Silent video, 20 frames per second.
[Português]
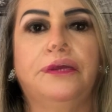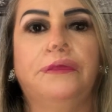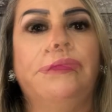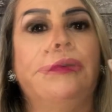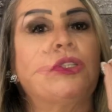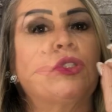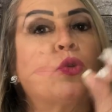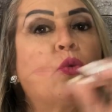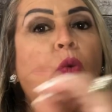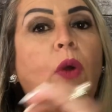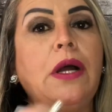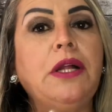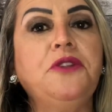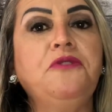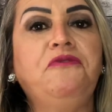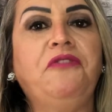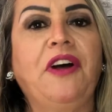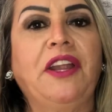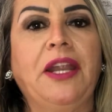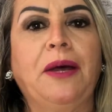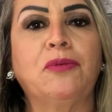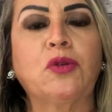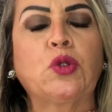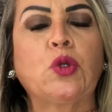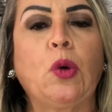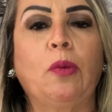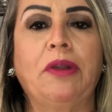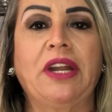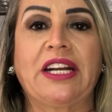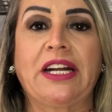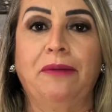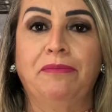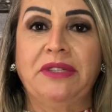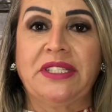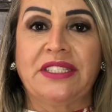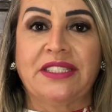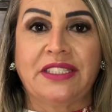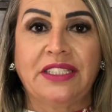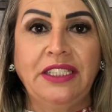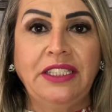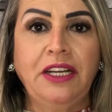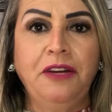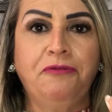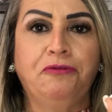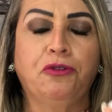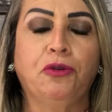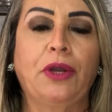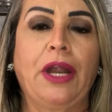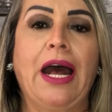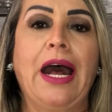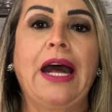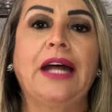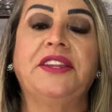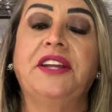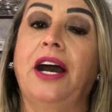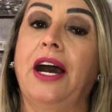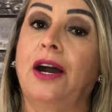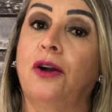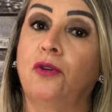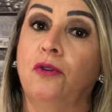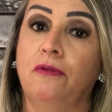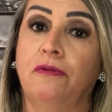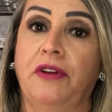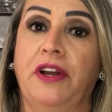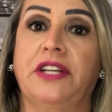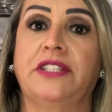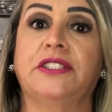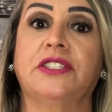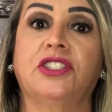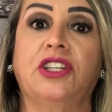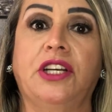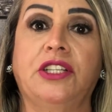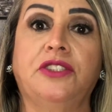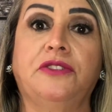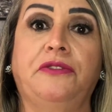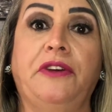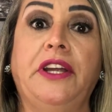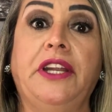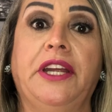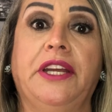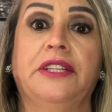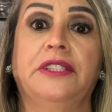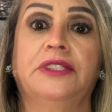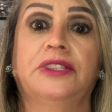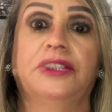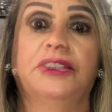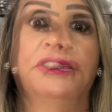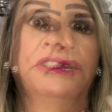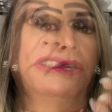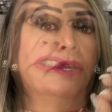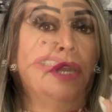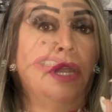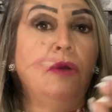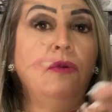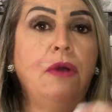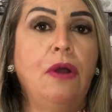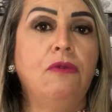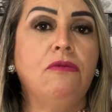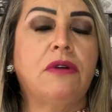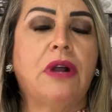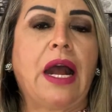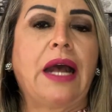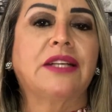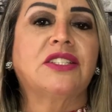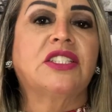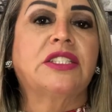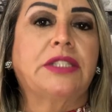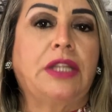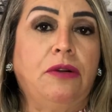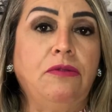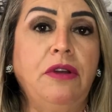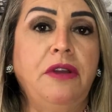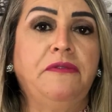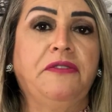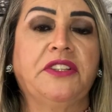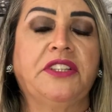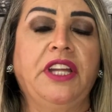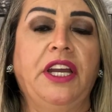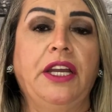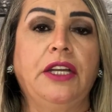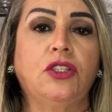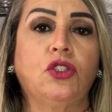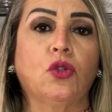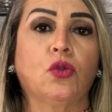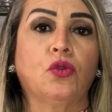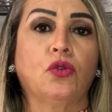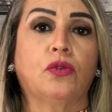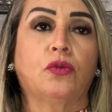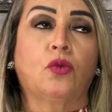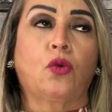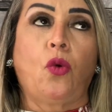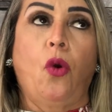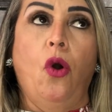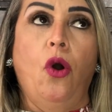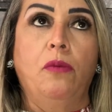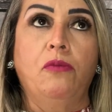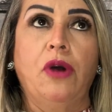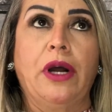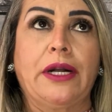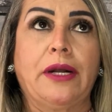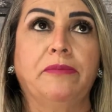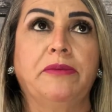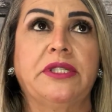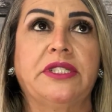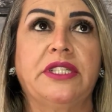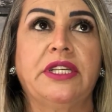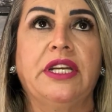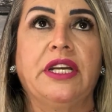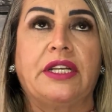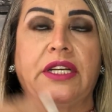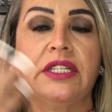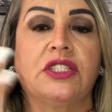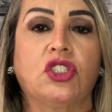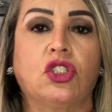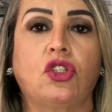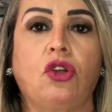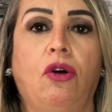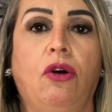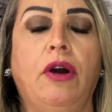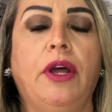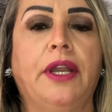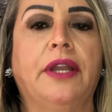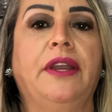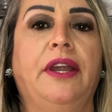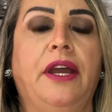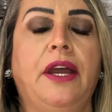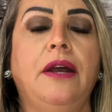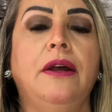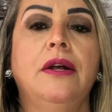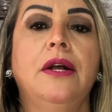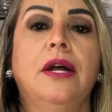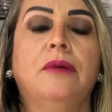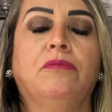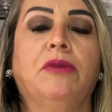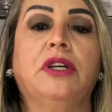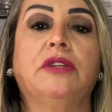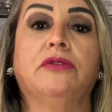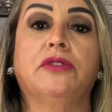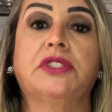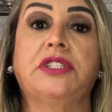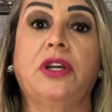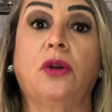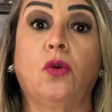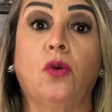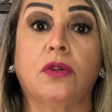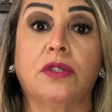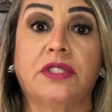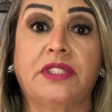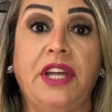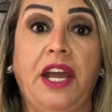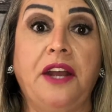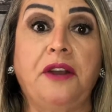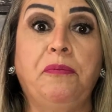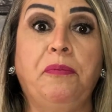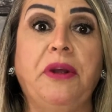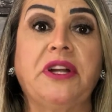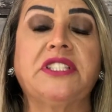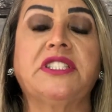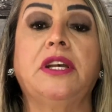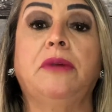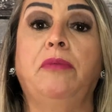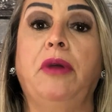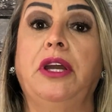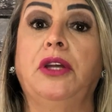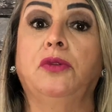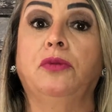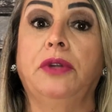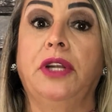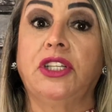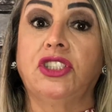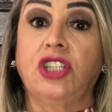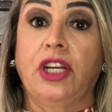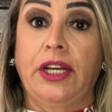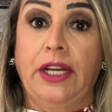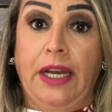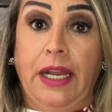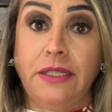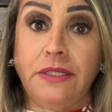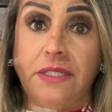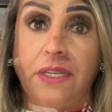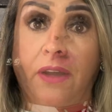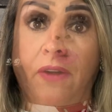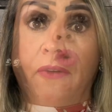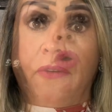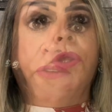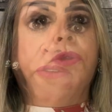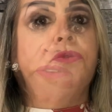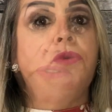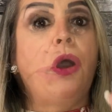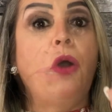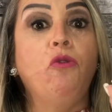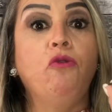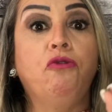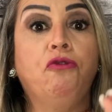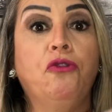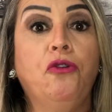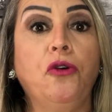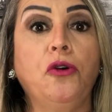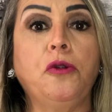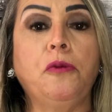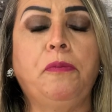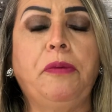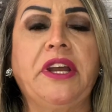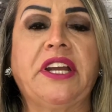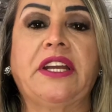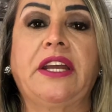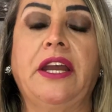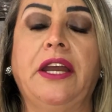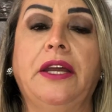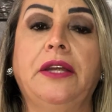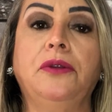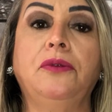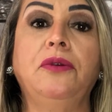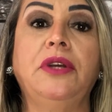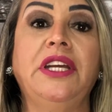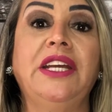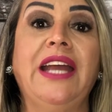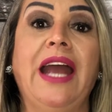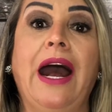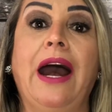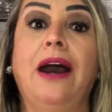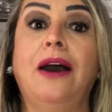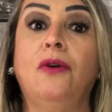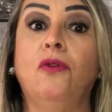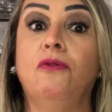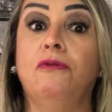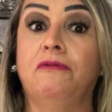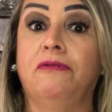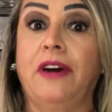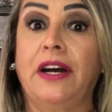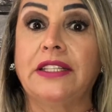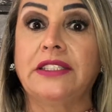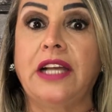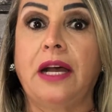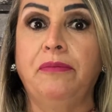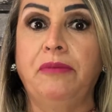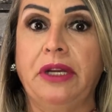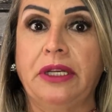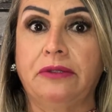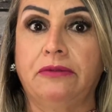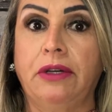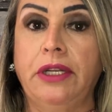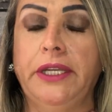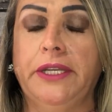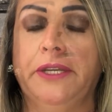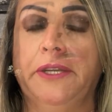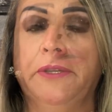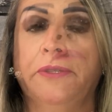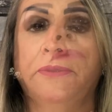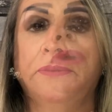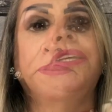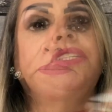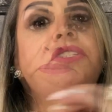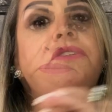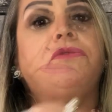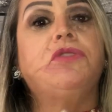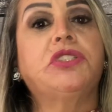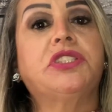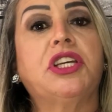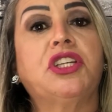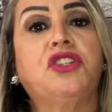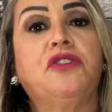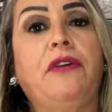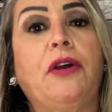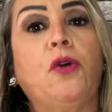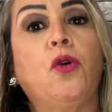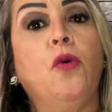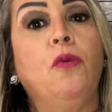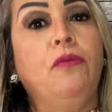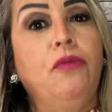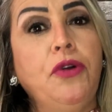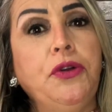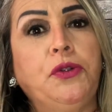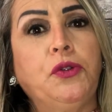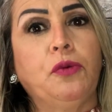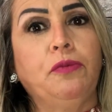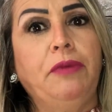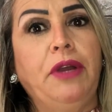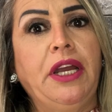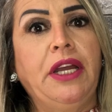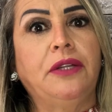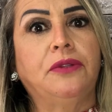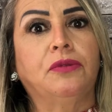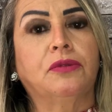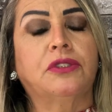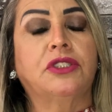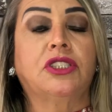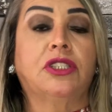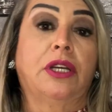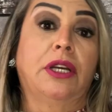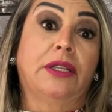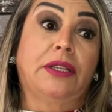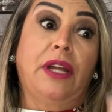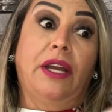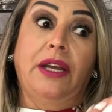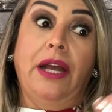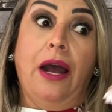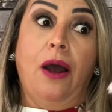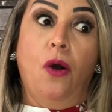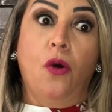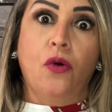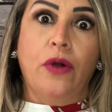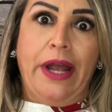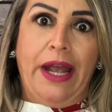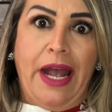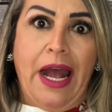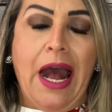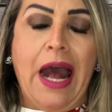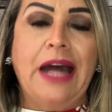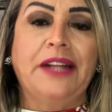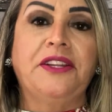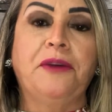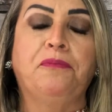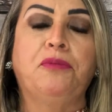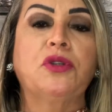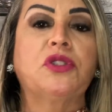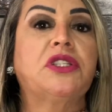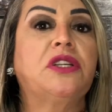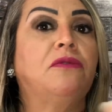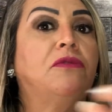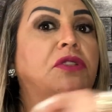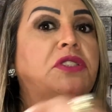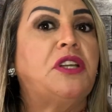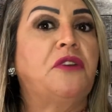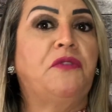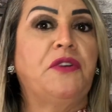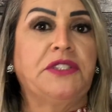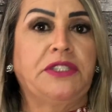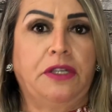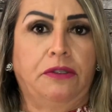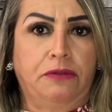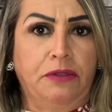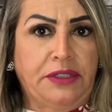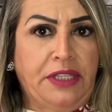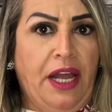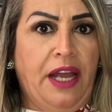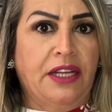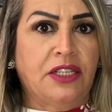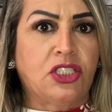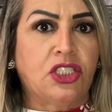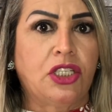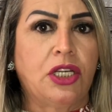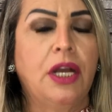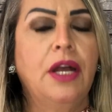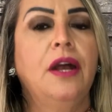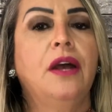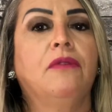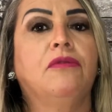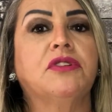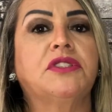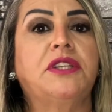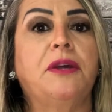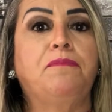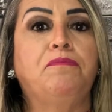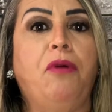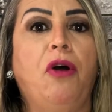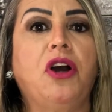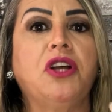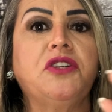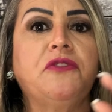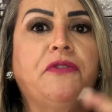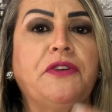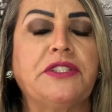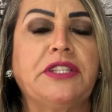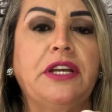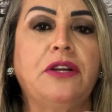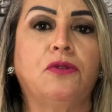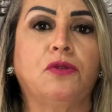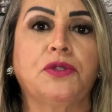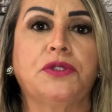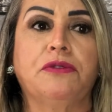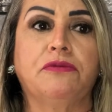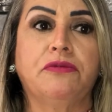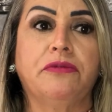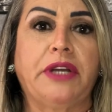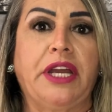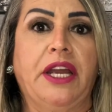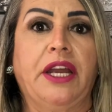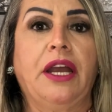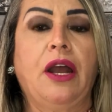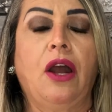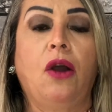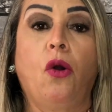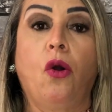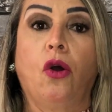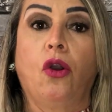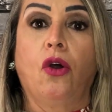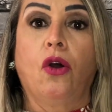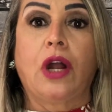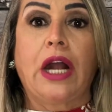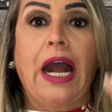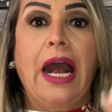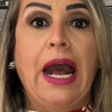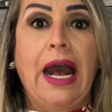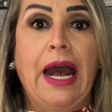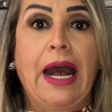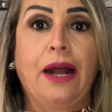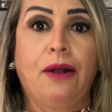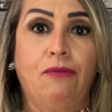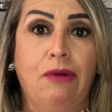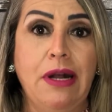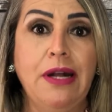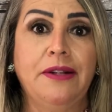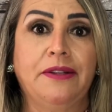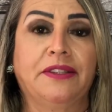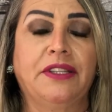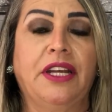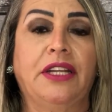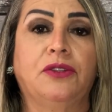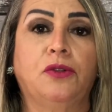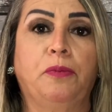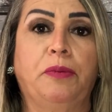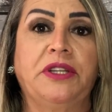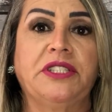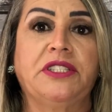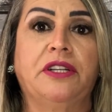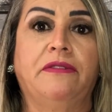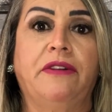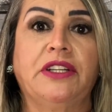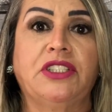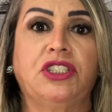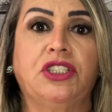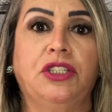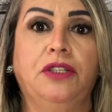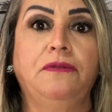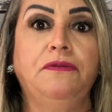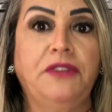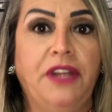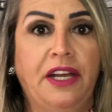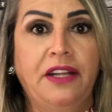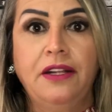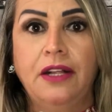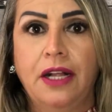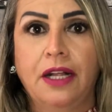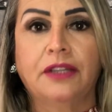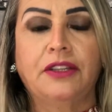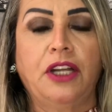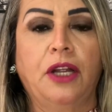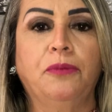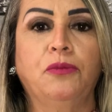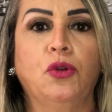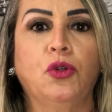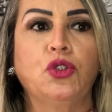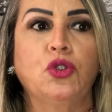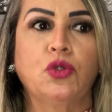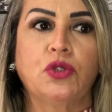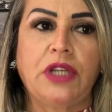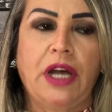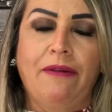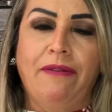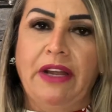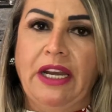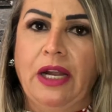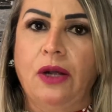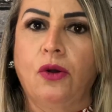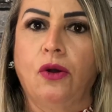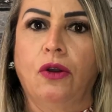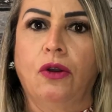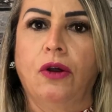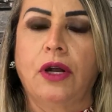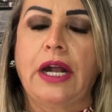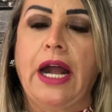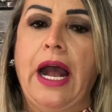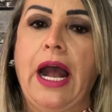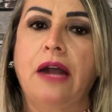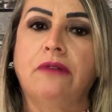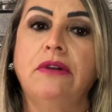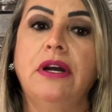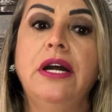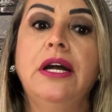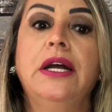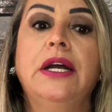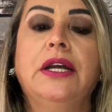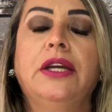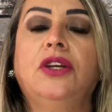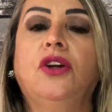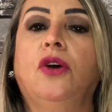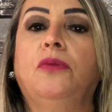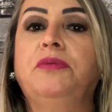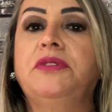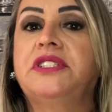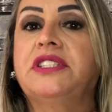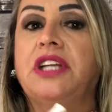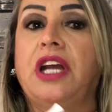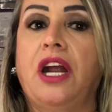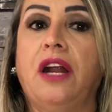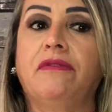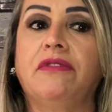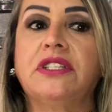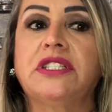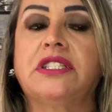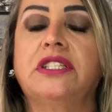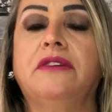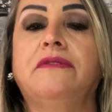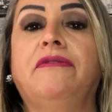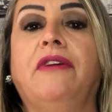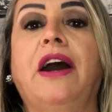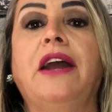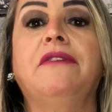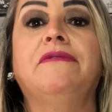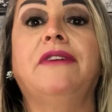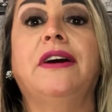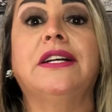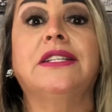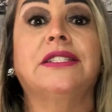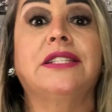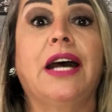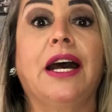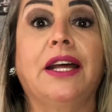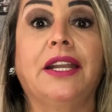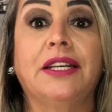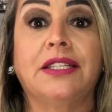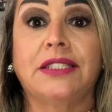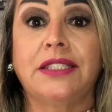Mas quando falamos sobre a camisinha furada, a conversa já é diferente. Não é um caso tão evidente do, como a camisinha que estoura, né? Mas você consegue perceber durante a relação. Quando há um furo pequeno e há um vazamento ali. Mas se você tiver com muito medo de que tenha algo errado, é possível você fazer o teste você pode fazer, inclusive, o quê? Coloca água dentro do preservativo, né? Terminou de usar, vai lá, coloca água e observa se vai vazar